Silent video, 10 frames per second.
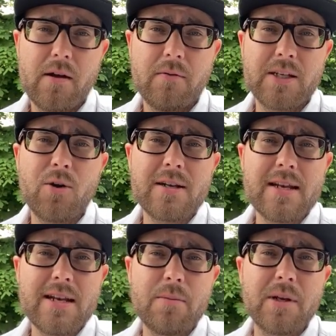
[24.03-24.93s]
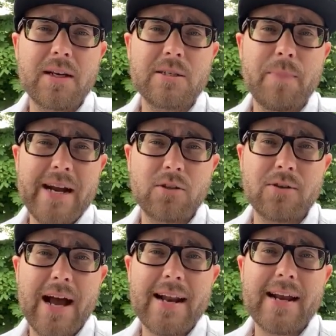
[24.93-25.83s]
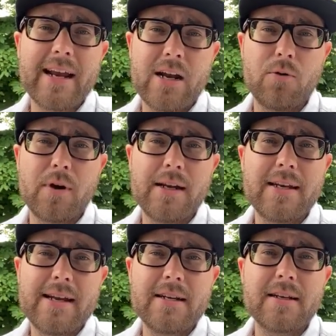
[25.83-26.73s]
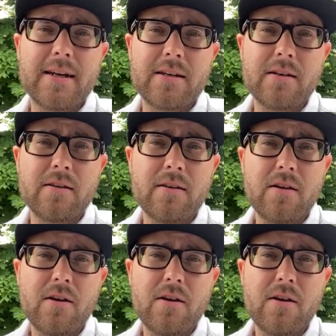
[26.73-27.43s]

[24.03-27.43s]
Wir sollten ihnen mit Respekt und Anerkennung entgegentreten